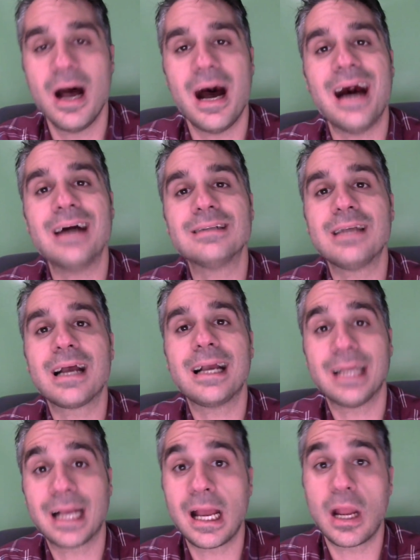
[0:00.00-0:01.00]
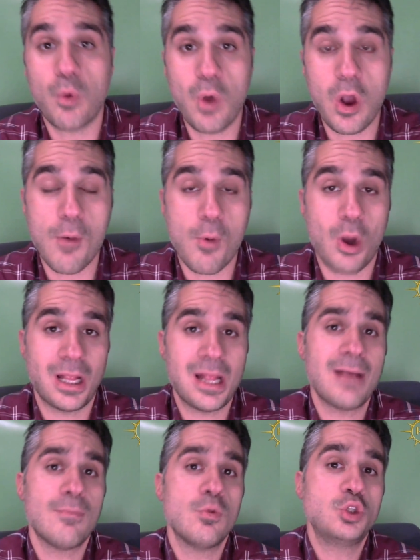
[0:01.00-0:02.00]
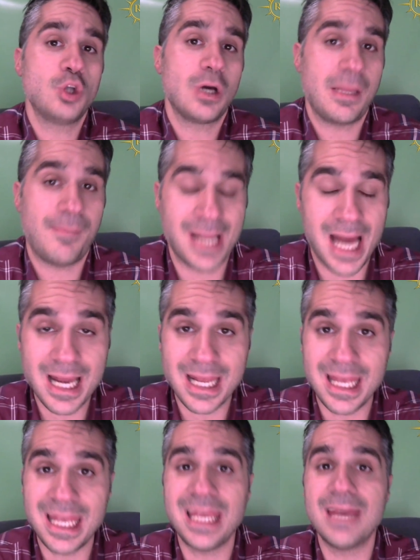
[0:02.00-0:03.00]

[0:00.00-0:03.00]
hasta que saquen el juego, porque tienen mucho que reparar y